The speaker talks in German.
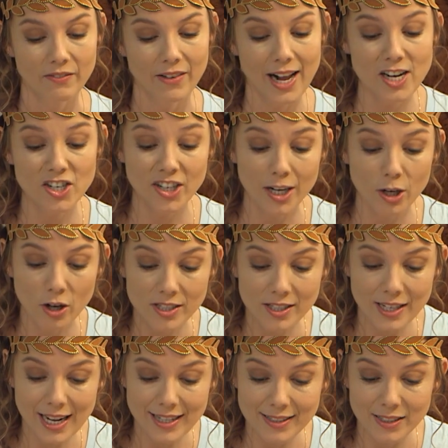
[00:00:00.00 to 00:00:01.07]
Weil
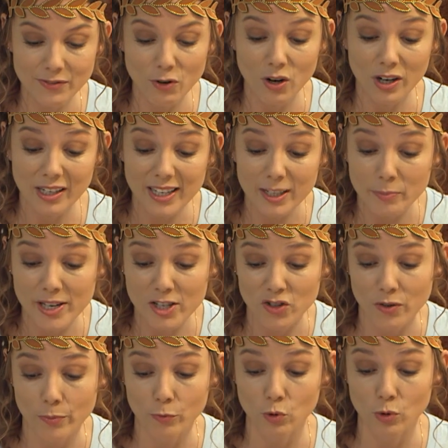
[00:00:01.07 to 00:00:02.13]
Charlotte letzte Woche nicht
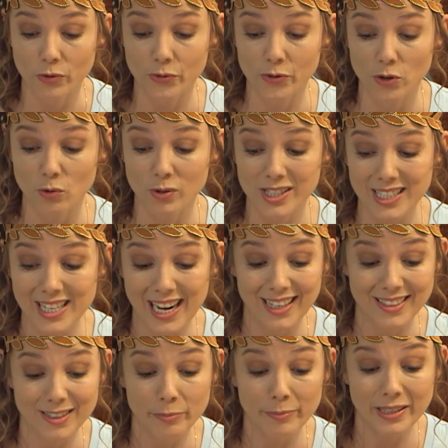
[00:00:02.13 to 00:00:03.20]
mitschwimmen durfte und die
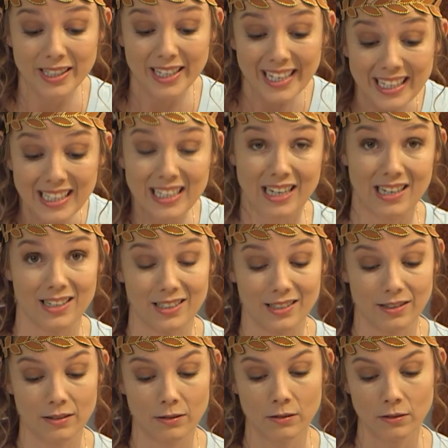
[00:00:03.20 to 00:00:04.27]
hatte ein Bikini
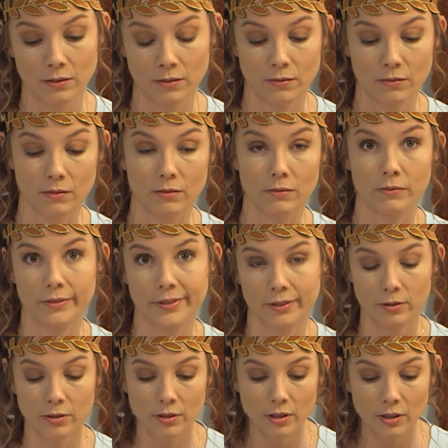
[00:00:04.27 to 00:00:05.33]
an.
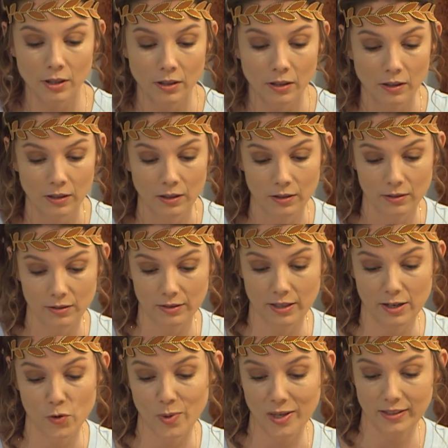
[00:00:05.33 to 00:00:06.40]
Tch, ist
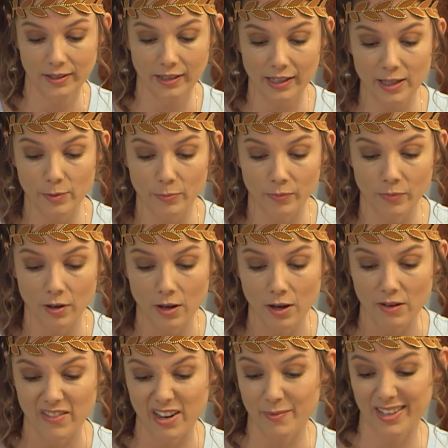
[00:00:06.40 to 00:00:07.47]
ja übertrieben.
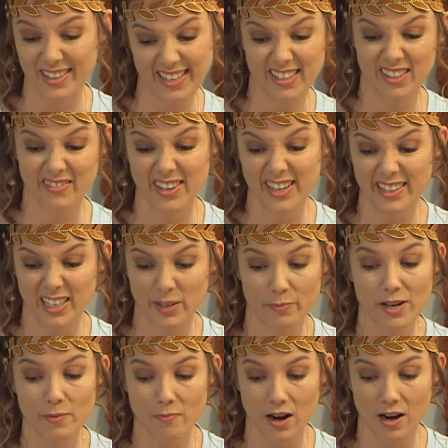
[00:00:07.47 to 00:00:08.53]
Wenn man deswegen nicht
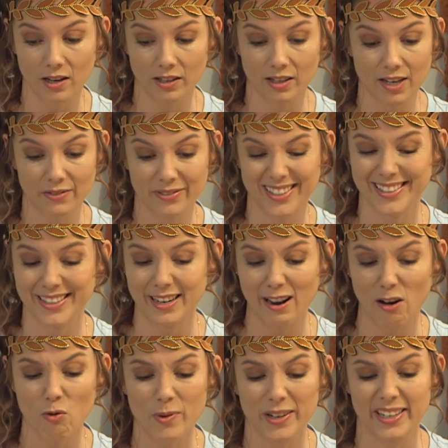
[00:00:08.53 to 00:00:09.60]
mitmachen darf, das
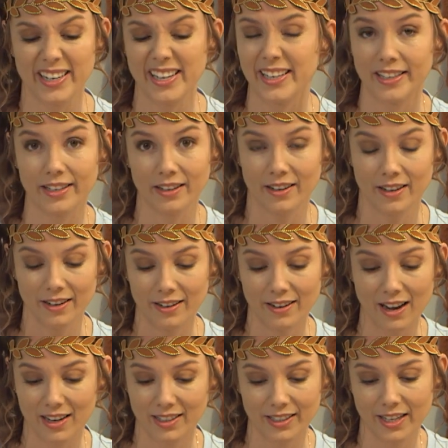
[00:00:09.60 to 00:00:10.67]
glaube ich nicht,
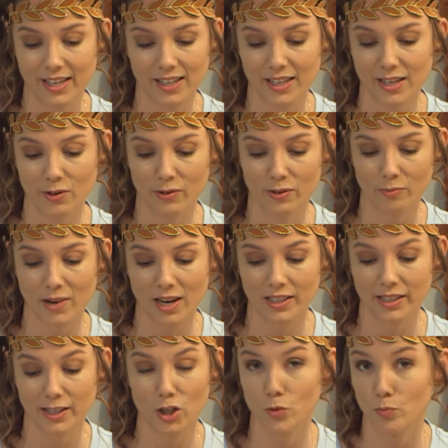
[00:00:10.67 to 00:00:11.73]
lacht Kiki und
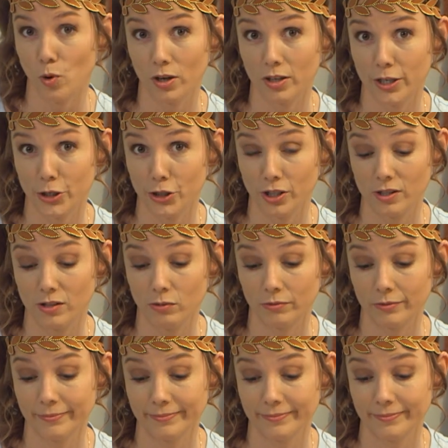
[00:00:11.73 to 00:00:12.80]
macht ihre Sporttasche
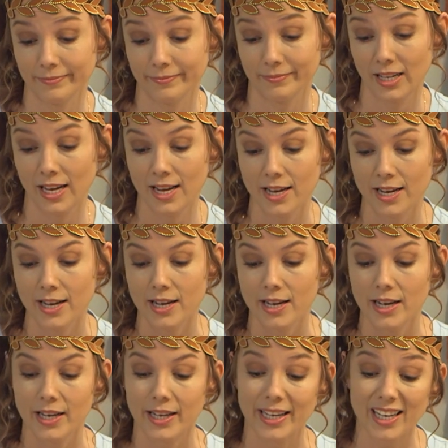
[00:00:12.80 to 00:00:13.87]
zu.
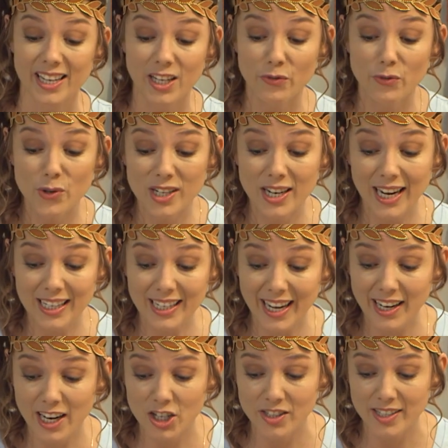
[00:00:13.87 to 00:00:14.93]
Ich würde an
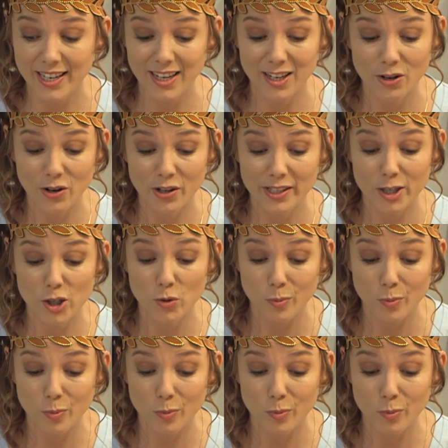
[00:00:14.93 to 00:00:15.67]
deiner Stelle noch den